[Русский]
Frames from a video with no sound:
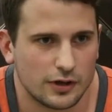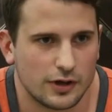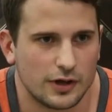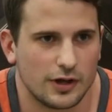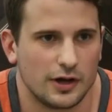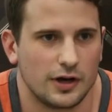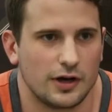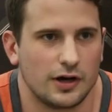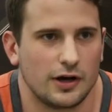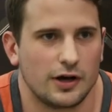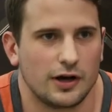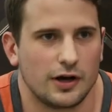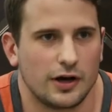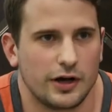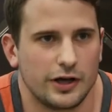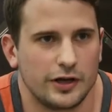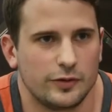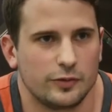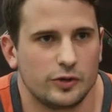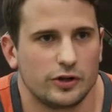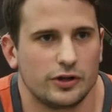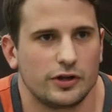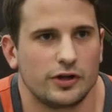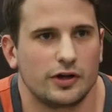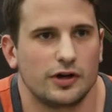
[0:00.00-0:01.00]
а, а
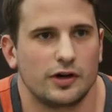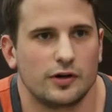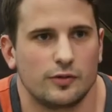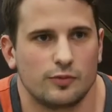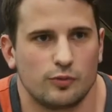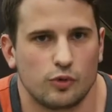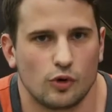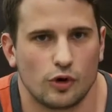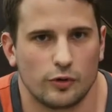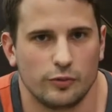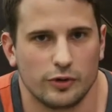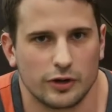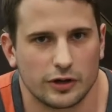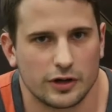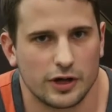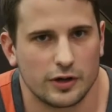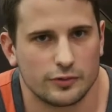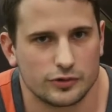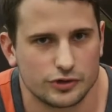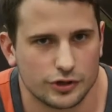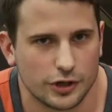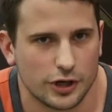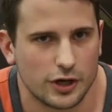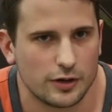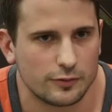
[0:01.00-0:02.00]
именно по
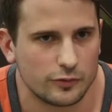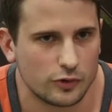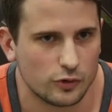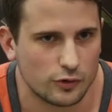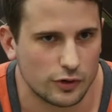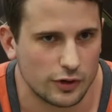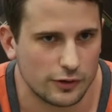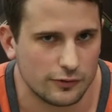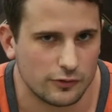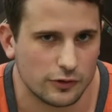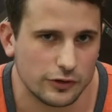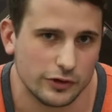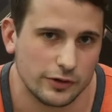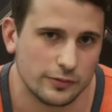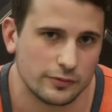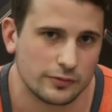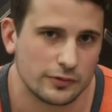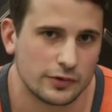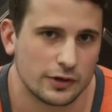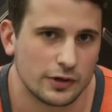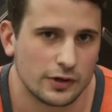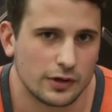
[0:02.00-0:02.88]
белкам, жирам и углеводам.